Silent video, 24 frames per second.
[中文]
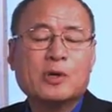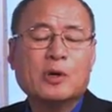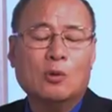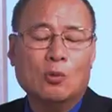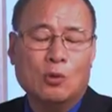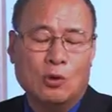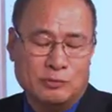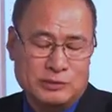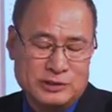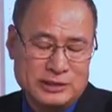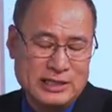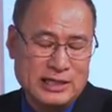
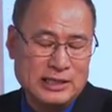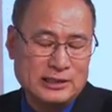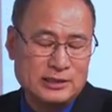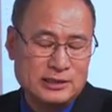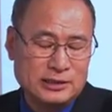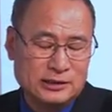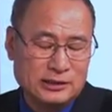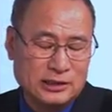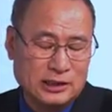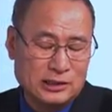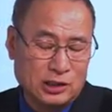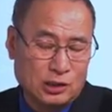我们今天
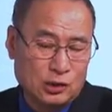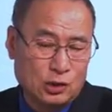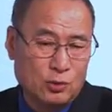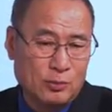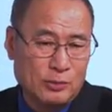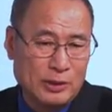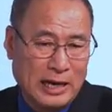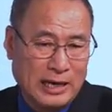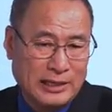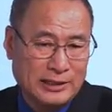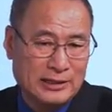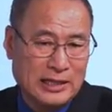请张教授跟我们
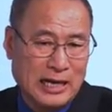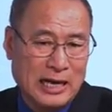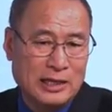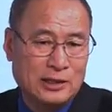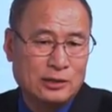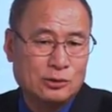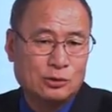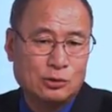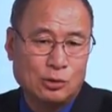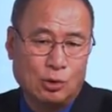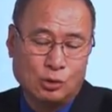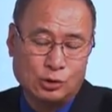谈一谈。
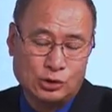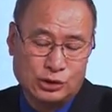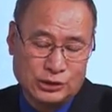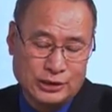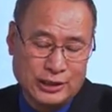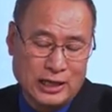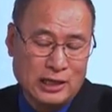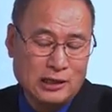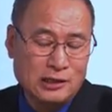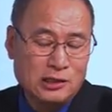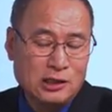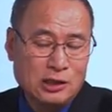同时
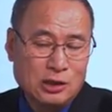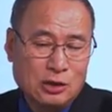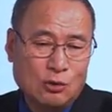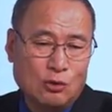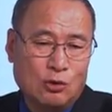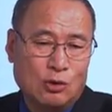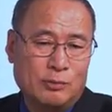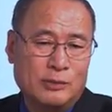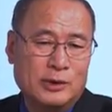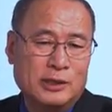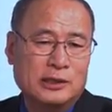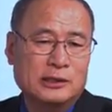呢，
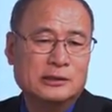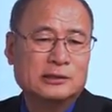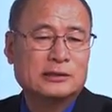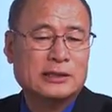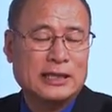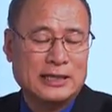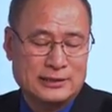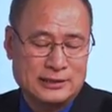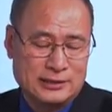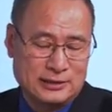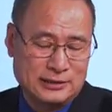我们在